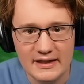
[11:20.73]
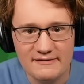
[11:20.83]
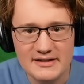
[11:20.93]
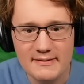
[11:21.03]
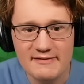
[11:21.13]
Ja,
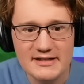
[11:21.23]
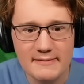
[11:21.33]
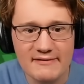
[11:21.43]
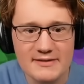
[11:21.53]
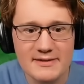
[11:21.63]
warte mal, warte
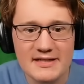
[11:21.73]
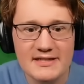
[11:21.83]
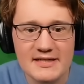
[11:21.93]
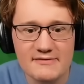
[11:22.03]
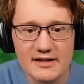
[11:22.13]
mal, warte mal. Die
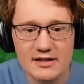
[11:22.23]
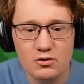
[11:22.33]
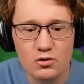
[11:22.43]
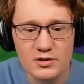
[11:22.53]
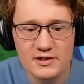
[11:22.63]
Idee ist wirklich
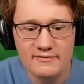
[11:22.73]
gut.